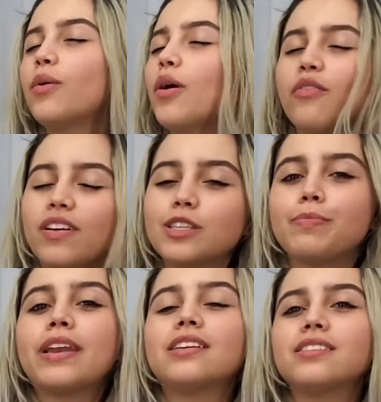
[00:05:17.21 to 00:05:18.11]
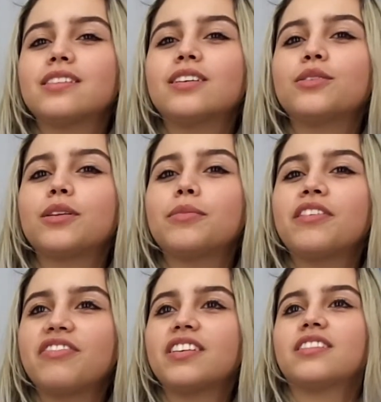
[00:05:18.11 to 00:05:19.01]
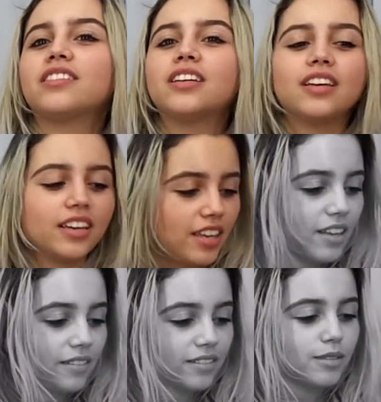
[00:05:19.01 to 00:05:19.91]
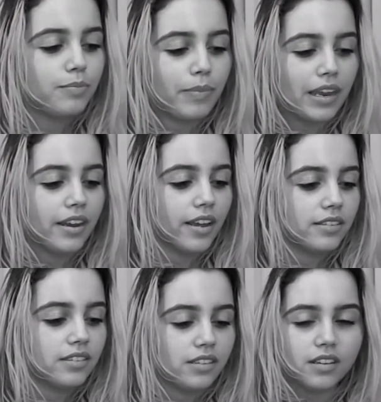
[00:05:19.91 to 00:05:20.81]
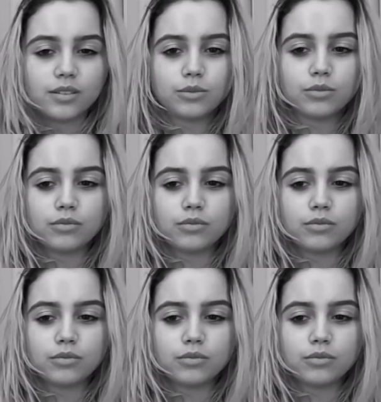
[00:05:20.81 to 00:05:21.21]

eu venho experienciando na minha vida experienciando.